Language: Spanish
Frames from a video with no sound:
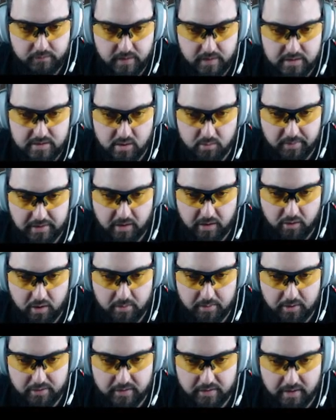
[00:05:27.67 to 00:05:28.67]
Se ha aumentado la
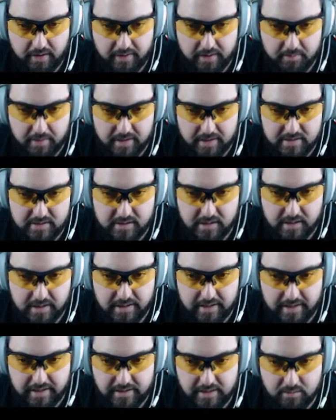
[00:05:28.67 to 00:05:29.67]
velocidad de marcha
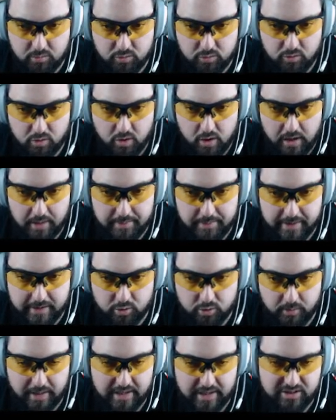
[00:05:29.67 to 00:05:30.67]
en el mundo
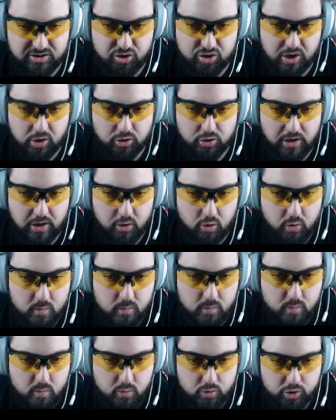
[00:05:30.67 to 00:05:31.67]
abierto. Vale, esto se ha notado
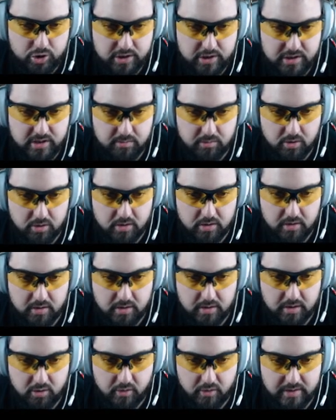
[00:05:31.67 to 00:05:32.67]
muchísimo.
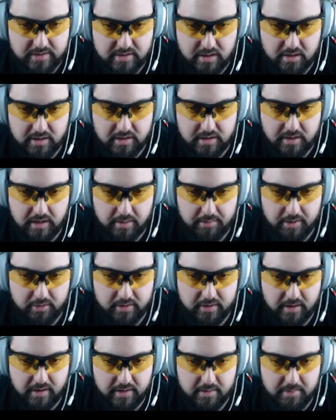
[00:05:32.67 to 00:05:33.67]
la
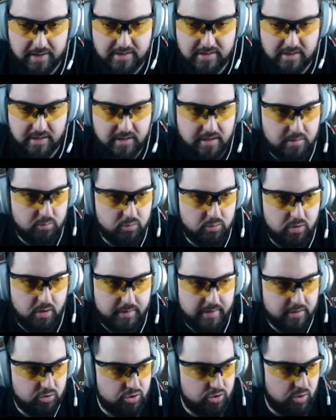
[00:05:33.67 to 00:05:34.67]
velocidad de marcha en el mundo
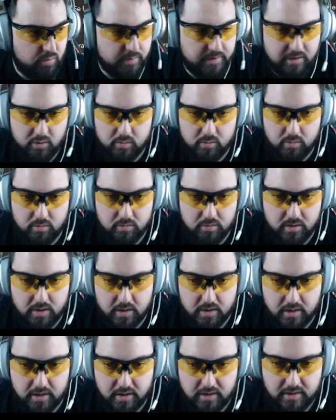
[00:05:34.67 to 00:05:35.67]
abierto se ha aumentado...
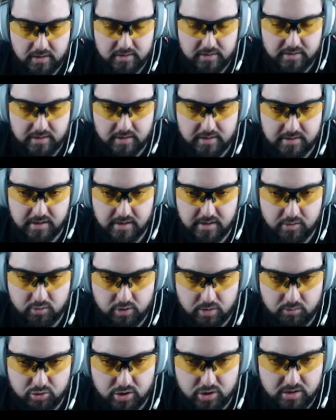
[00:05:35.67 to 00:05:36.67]
se, se
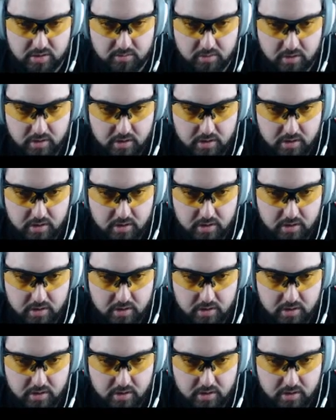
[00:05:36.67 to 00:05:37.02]
nota muchísimo.